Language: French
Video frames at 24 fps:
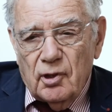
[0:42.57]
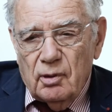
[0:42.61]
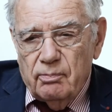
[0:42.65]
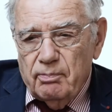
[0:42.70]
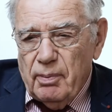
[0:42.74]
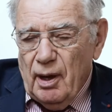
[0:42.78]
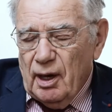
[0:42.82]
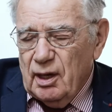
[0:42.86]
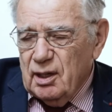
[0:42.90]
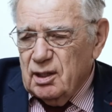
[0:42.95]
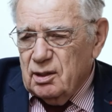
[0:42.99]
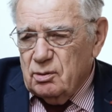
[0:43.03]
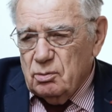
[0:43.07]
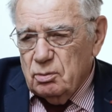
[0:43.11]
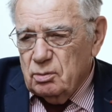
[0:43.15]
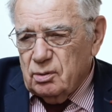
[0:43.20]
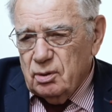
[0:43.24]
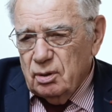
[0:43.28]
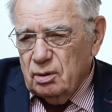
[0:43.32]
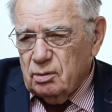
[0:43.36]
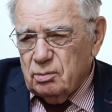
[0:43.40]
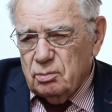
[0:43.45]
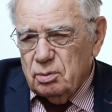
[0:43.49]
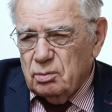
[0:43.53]
Il parlait tout
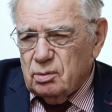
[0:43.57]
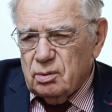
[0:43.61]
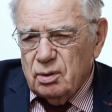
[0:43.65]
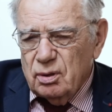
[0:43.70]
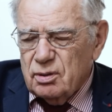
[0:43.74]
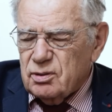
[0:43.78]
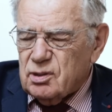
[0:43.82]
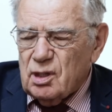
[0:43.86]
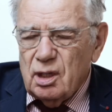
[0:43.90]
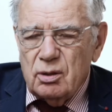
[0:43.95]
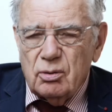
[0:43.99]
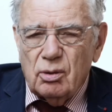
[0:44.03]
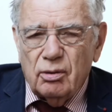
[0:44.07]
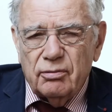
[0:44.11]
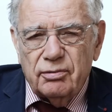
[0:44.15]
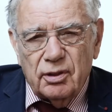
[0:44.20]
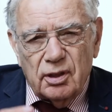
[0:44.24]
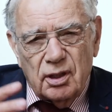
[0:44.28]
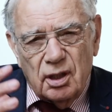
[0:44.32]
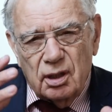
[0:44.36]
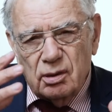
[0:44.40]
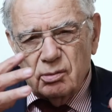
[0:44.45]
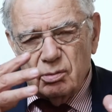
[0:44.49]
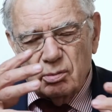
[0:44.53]
le temps, tout le temps, ça lui
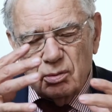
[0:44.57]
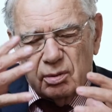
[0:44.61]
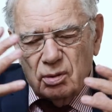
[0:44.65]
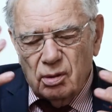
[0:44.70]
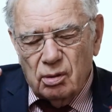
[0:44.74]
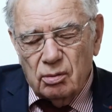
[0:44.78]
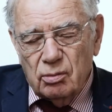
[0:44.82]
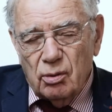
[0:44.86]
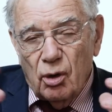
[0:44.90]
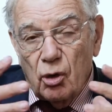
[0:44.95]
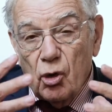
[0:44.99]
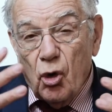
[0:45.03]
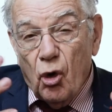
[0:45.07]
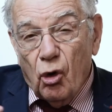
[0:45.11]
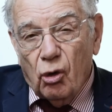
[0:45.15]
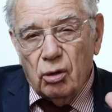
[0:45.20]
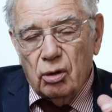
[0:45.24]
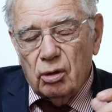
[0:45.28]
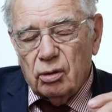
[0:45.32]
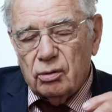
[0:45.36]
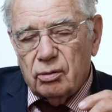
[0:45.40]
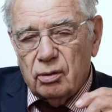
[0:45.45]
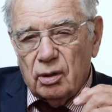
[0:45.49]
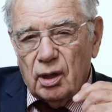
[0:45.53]
revenait tout le temps,
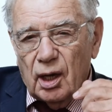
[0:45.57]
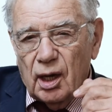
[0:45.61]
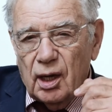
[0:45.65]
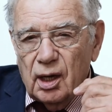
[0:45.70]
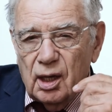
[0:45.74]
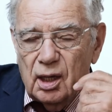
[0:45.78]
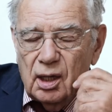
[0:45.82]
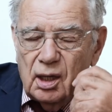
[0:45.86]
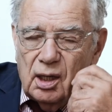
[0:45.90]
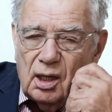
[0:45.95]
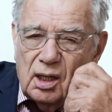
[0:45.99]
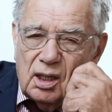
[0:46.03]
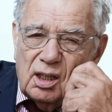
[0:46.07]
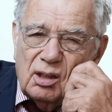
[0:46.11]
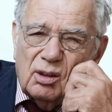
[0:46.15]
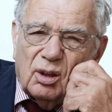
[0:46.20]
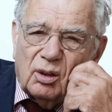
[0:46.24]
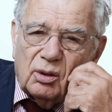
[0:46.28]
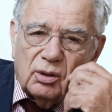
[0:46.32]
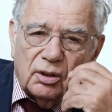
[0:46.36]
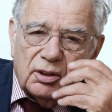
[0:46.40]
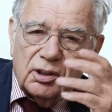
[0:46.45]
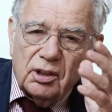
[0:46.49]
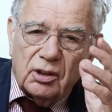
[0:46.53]
l'horreur de la,
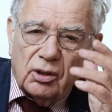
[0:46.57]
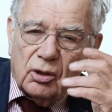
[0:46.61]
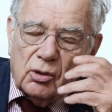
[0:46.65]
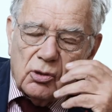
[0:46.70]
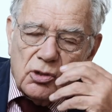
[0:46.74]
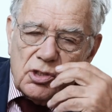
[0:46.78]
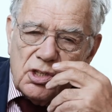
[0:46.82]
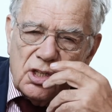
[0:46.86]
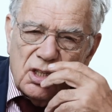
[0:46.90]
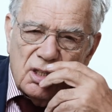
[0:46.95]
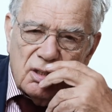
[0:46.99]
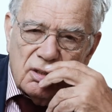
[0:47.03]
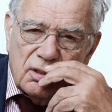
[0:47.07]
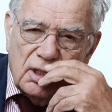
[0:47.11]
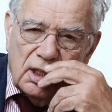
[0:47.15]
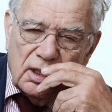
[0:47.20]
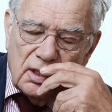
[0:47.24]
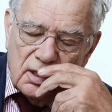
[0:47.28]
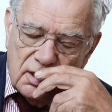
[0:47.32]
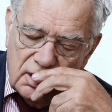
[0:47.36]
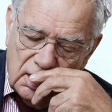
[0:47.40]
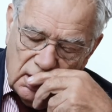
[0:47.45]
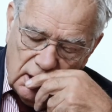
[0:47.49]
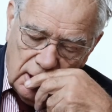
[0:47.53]
l'horreur des tranchées,
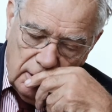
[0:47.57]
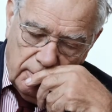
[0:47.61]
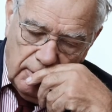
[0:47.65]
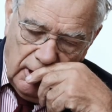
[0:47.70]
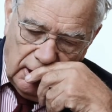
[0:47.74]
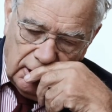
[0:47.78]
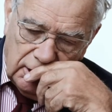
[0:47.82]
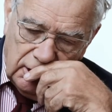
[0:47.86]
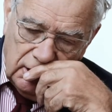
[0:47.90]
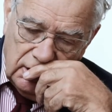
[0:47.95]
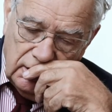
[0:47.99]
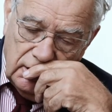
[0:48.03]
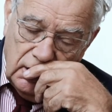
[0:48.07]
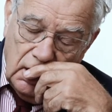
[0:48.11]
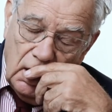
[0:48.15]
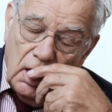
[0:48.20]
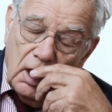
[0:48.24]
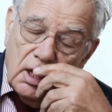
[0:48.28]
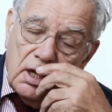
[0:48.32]
ça l'a marqué.